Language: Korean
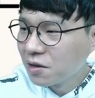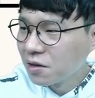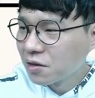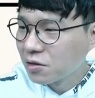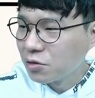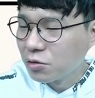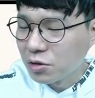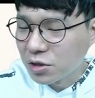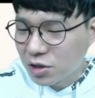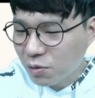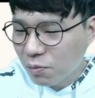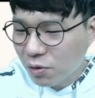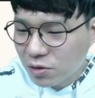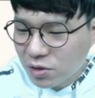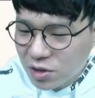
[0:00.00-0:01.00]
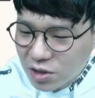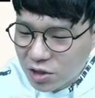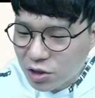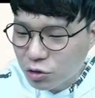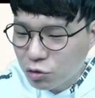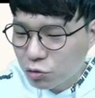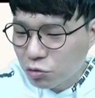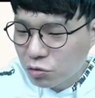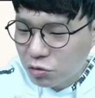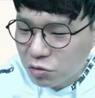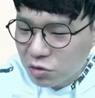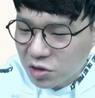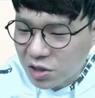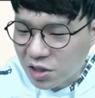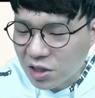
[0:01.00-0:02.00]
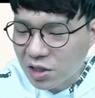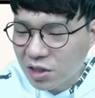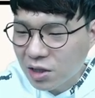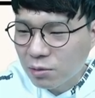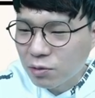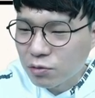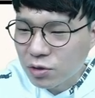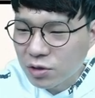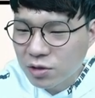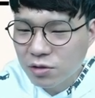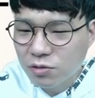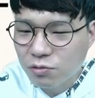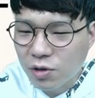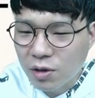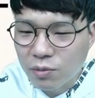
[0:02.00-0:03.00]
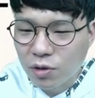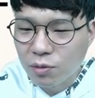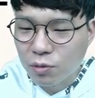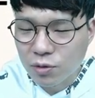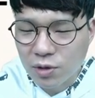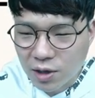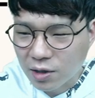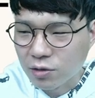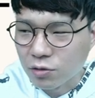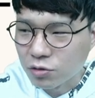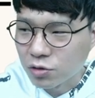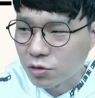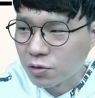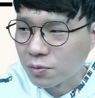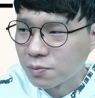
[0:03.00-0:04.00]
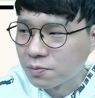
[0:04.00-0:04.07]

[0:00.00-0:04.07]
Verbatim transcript: 그리고 이 첫 번째 기준이 있기 때문에 우리는 외모를 본다라는 거죠.